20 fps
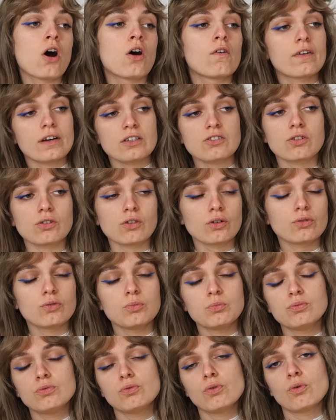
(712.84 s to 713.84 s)
en vrai j'ai encore du
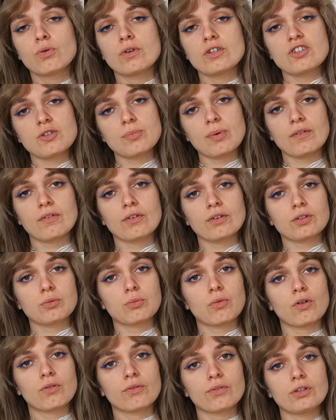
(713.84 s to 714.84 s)
boulot et j'ai pas
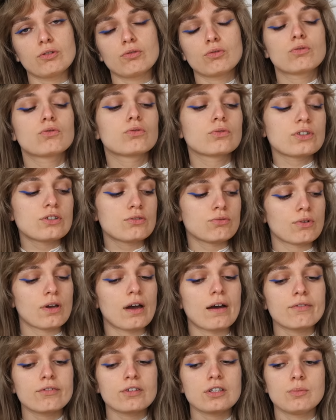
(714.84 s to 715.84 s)
forcément envie de continuer
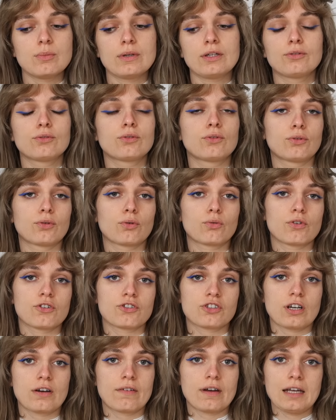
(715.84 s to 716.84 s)
à filmer ce sur quoi
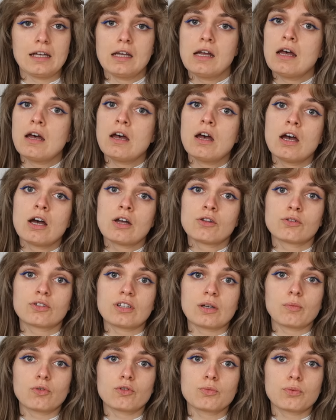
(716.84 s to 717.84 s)
je travaille
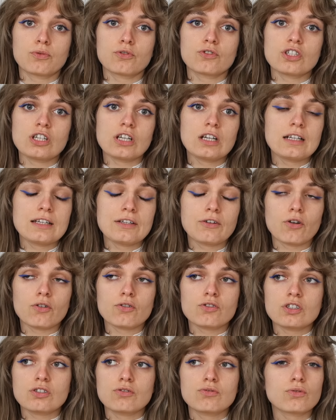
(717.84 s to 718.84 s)
notamment le projet client.
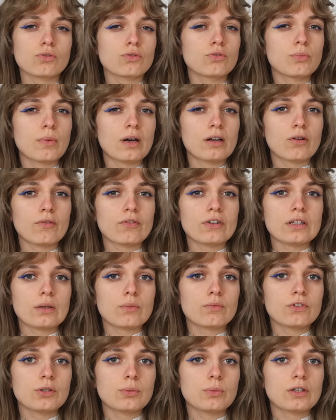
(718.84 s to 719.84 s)
J'ai toujours du mal en fait à
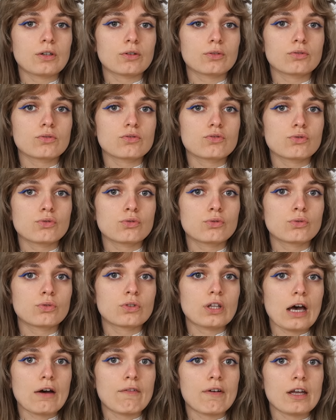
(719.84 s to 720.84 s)
me filmer lorsque je
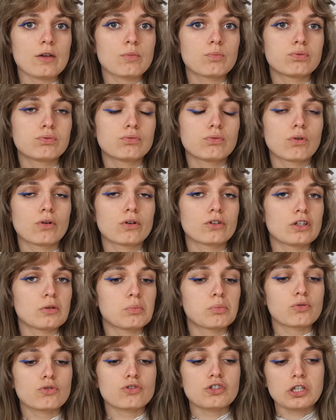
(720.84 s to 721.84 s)
travaille pour euh, des
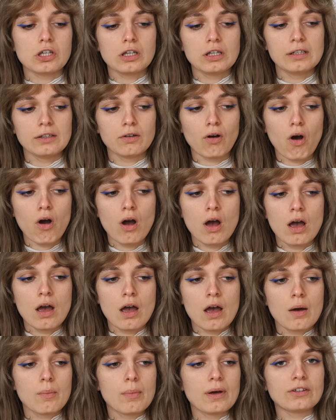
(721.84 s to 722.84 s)
projets clients
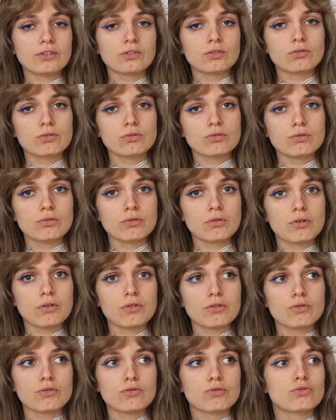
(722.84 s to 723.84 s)
parce que
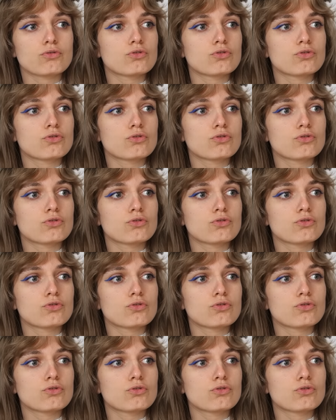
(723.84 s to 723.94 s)
euh,